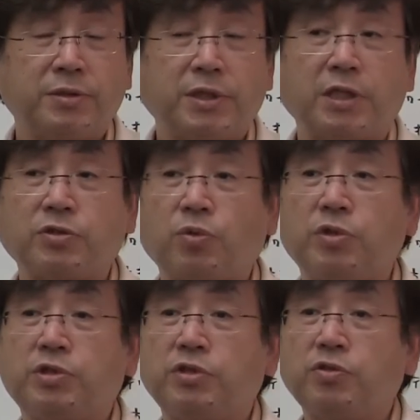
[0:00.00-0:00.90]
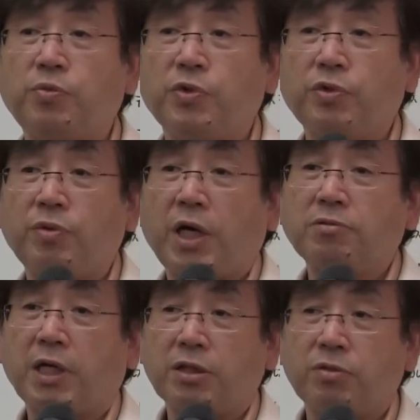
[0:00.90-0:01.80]
じゃあ取りすぎの病気はあ
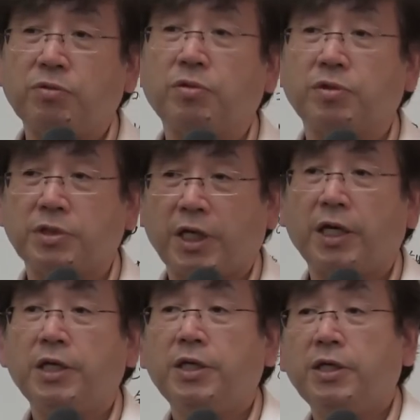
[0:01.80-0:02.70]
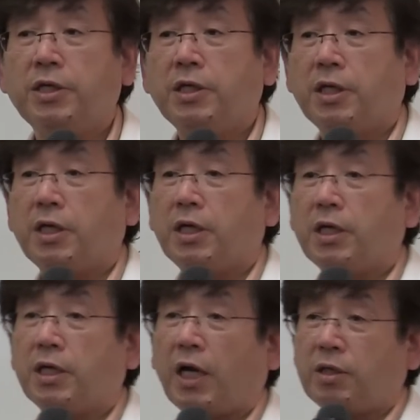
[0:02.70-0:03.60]
るかというとですね
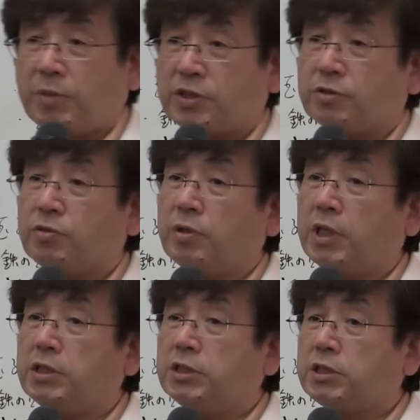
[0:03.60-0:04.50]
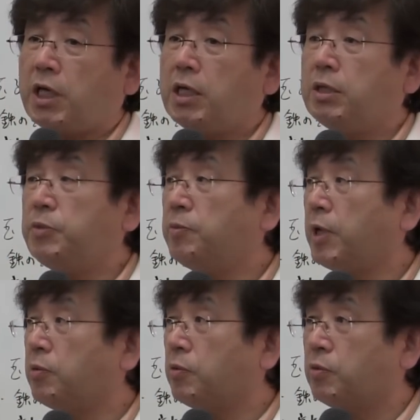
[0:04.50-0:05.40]
えー、ありますそれは1歳未
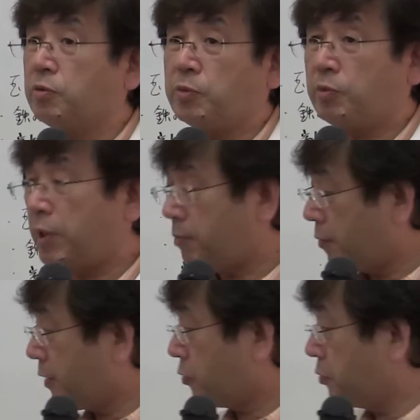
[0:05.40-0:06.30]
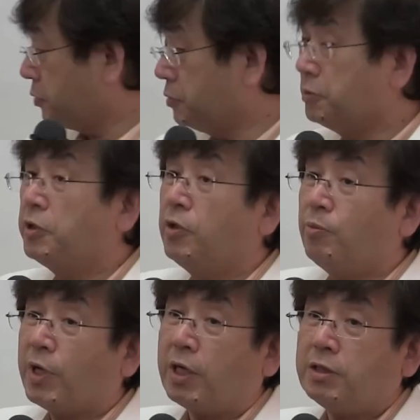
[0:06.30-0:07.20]
満の子どもの場合はまたこういう
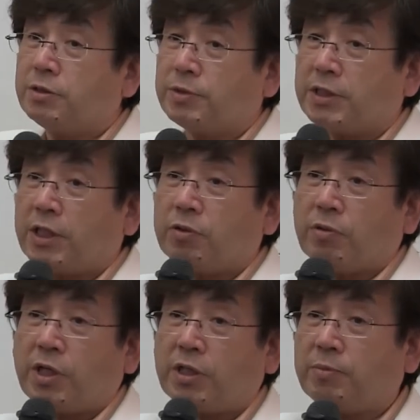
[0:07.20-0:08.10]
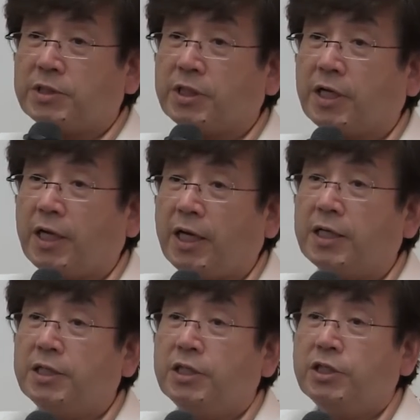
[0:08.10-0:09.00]
メカニズムがちゃんとできてませんか
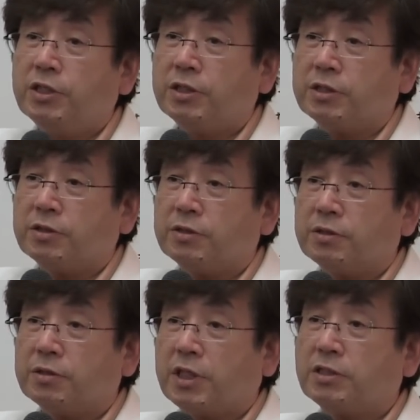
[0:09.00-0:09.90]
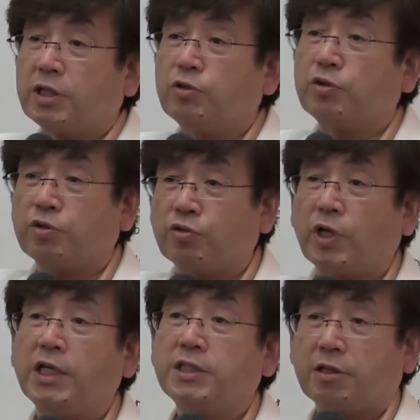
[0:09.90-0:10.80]
ら、うん、鉄がぞろぞろ
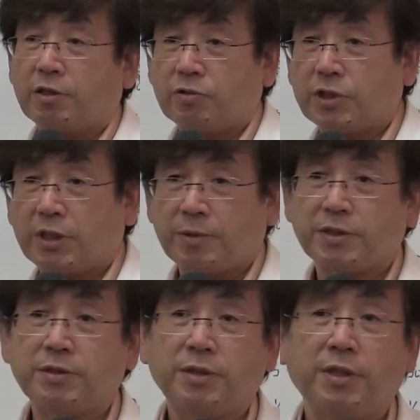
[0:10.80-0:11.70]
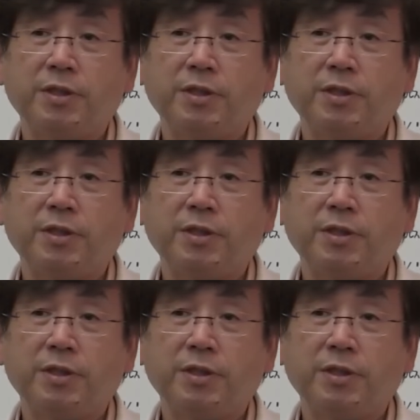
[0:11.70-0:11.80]
と入っちゃう可能性があります